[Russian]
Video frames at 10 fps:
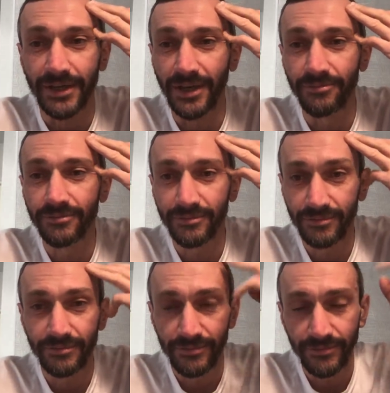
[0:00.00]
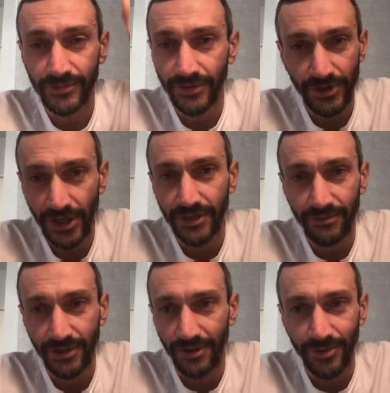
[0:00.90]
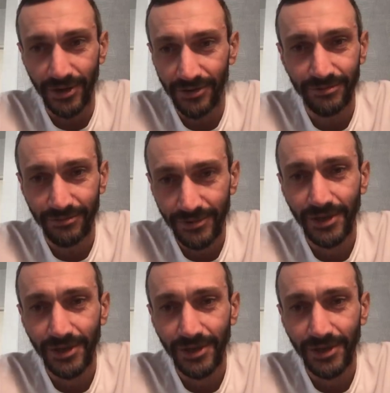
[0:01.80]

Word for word: там совершенно как бы...